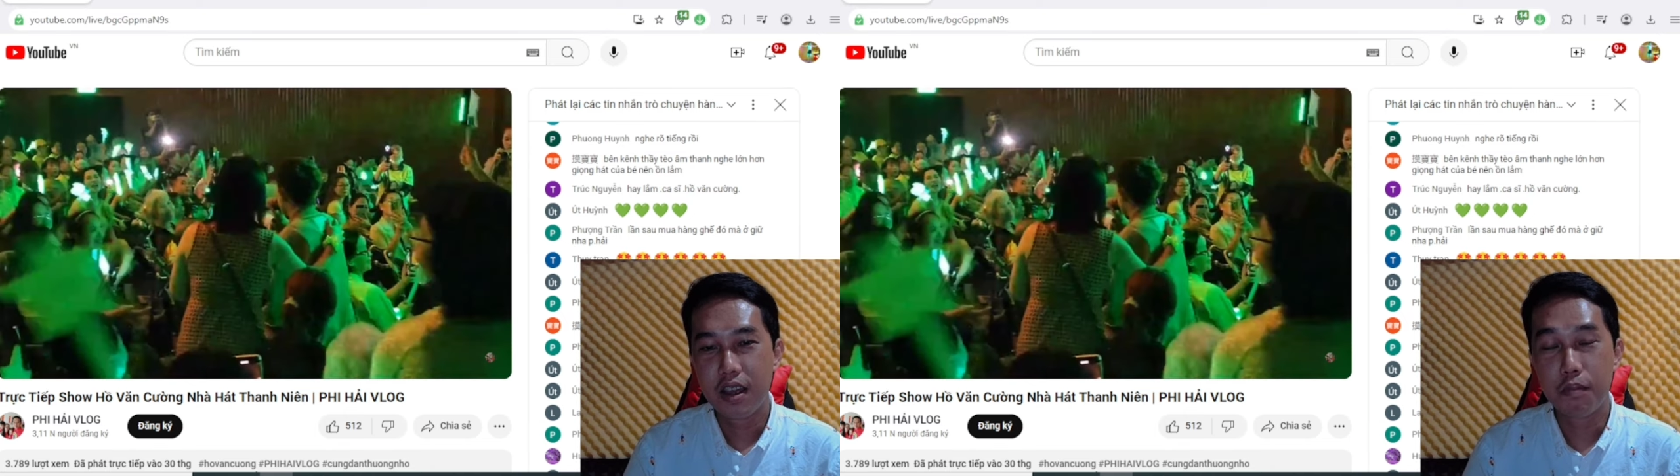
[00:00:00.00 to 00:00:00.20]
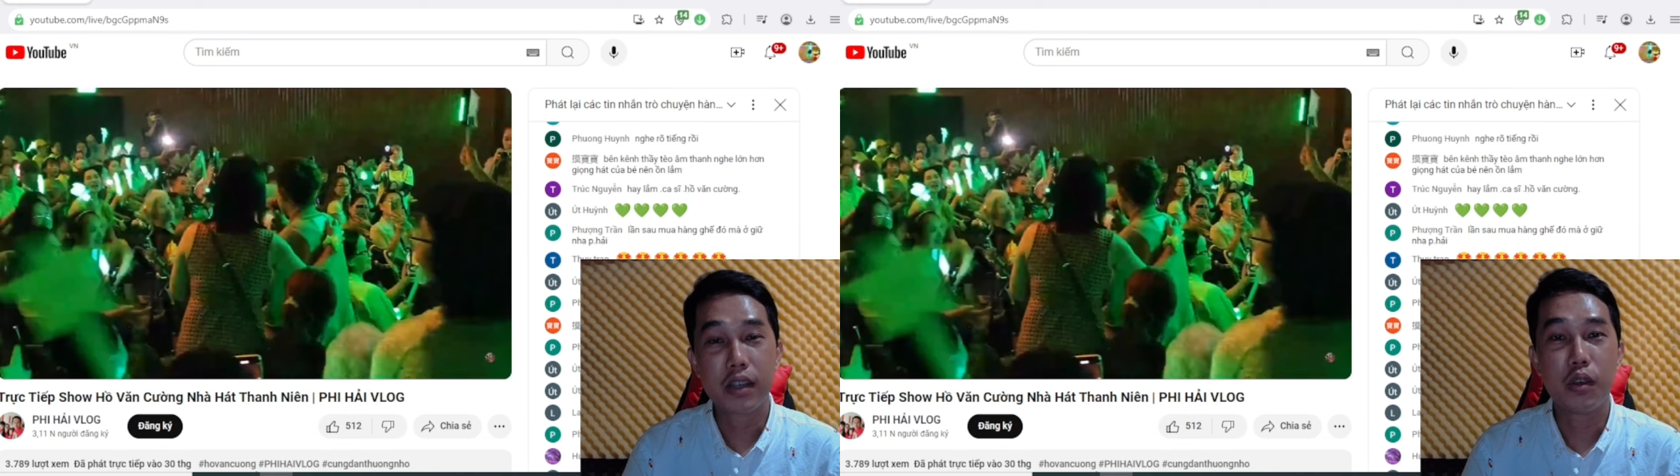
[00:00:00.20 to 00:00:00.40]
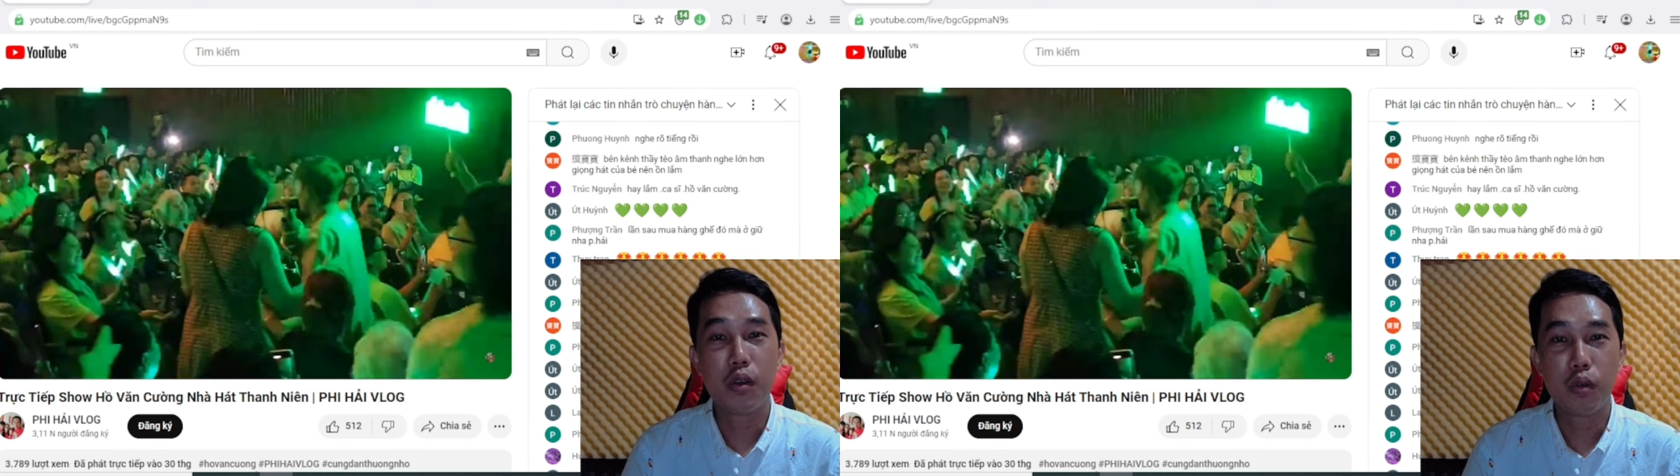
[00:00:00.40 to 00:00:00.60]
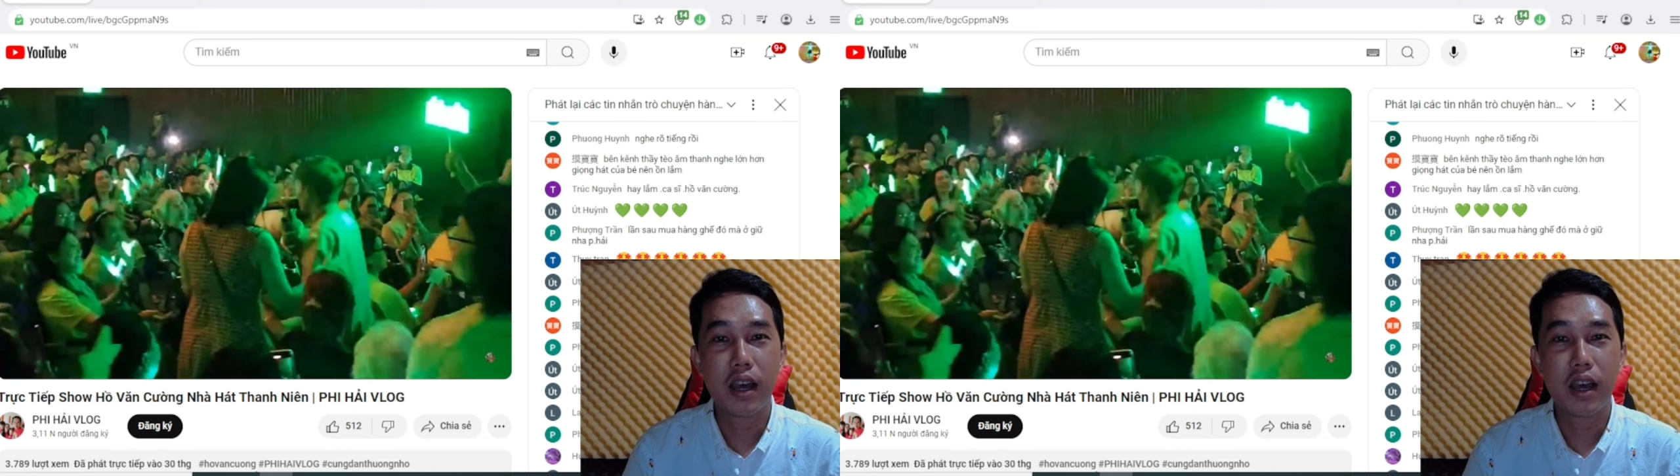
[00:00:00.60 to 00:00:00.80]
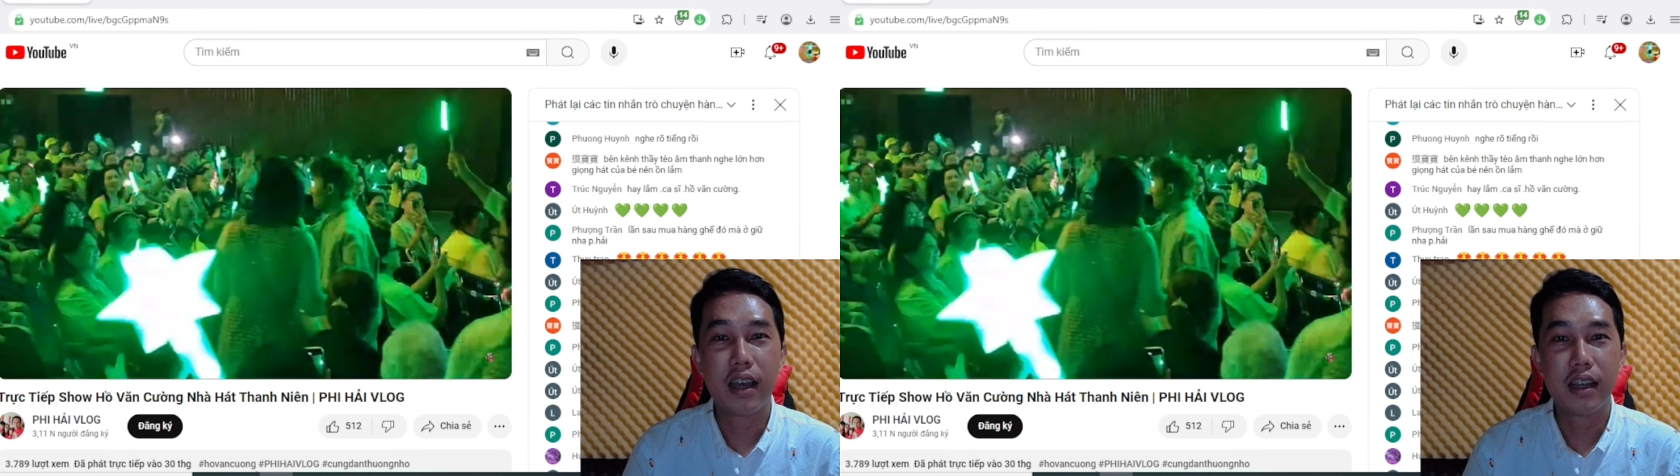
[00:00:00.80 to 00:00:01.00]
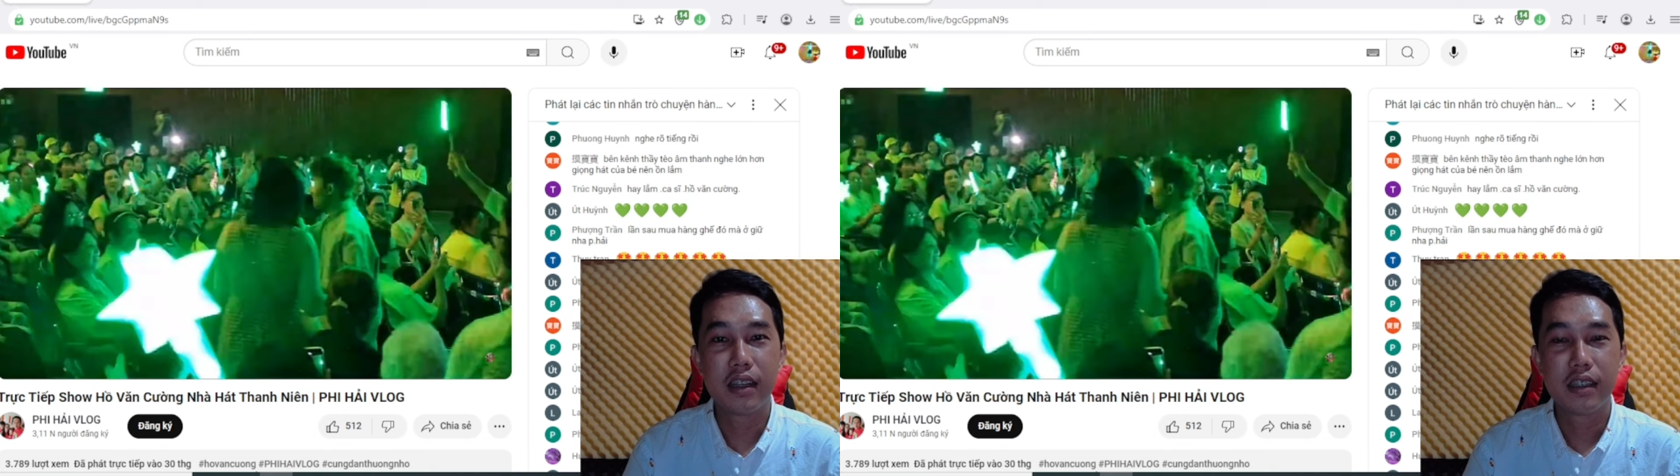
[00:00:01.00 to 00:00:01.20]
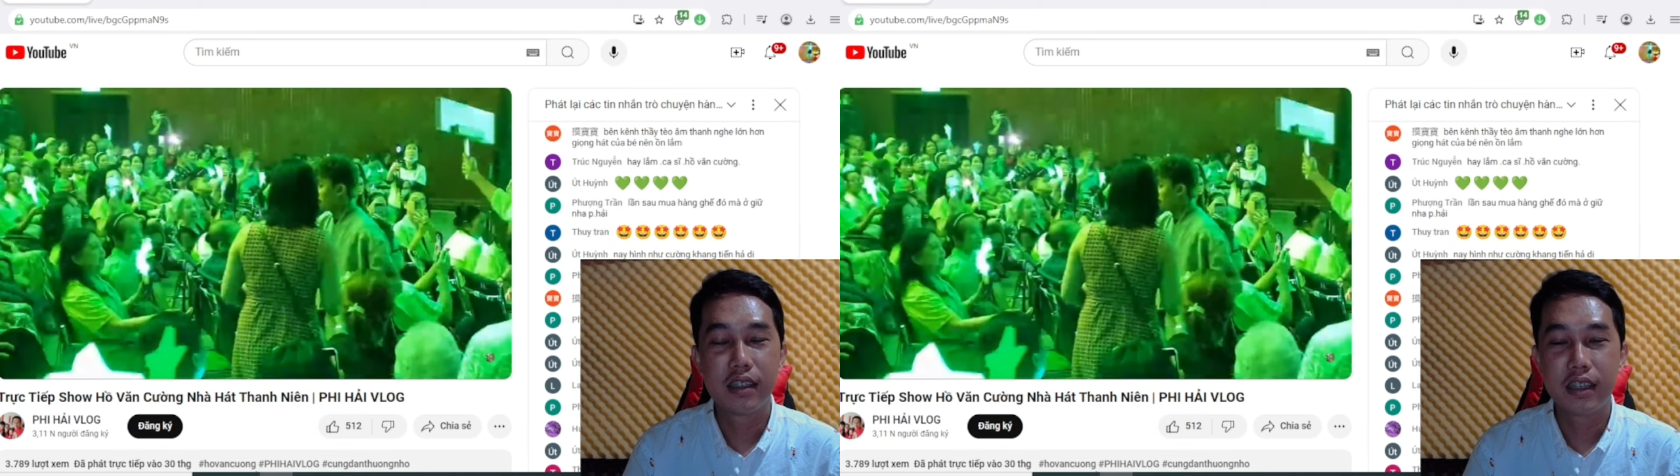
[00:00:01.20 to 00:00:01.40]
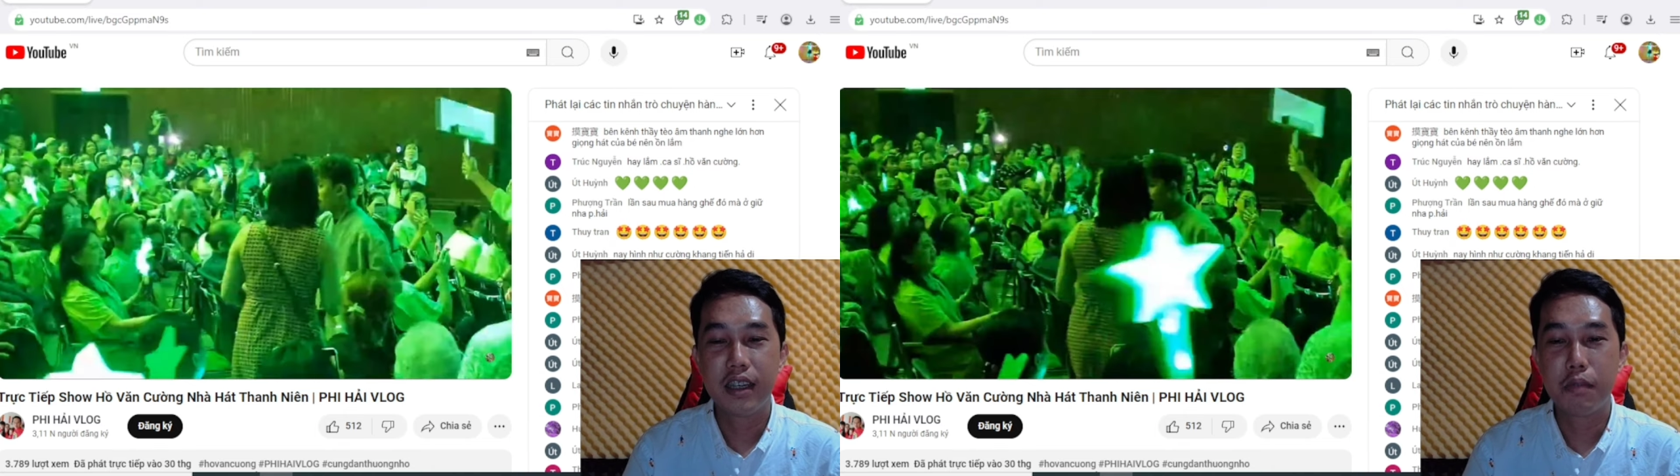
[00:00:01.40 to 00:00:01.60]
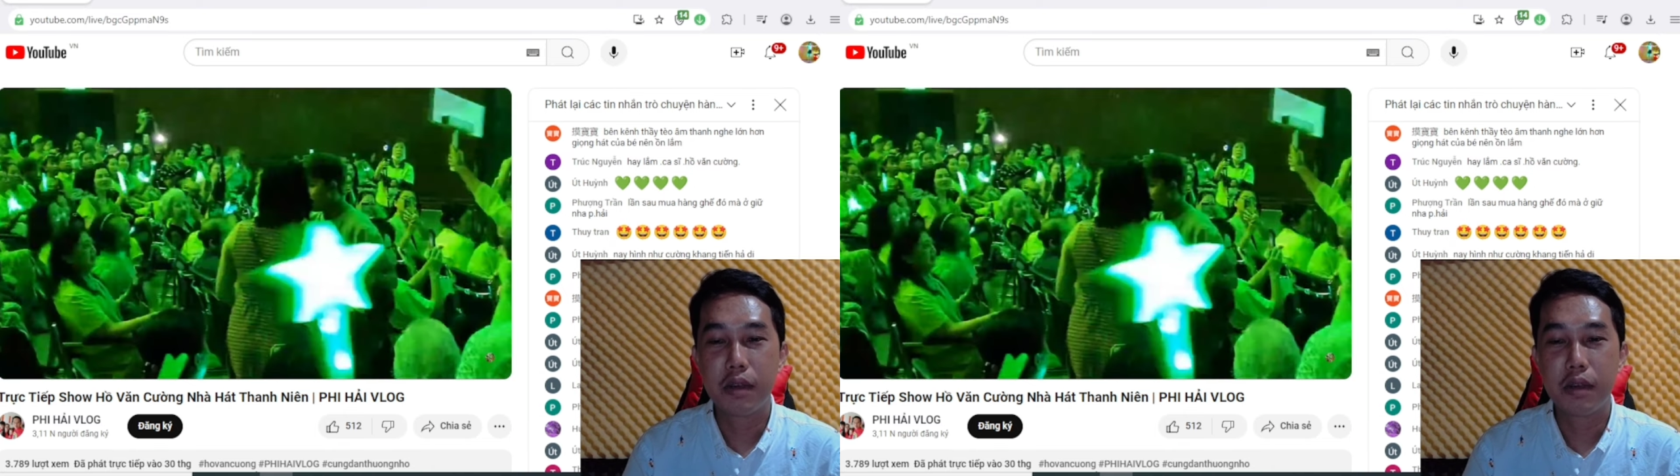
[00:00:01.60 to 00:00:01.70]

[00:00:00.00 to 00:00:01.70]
Mặc dù là khi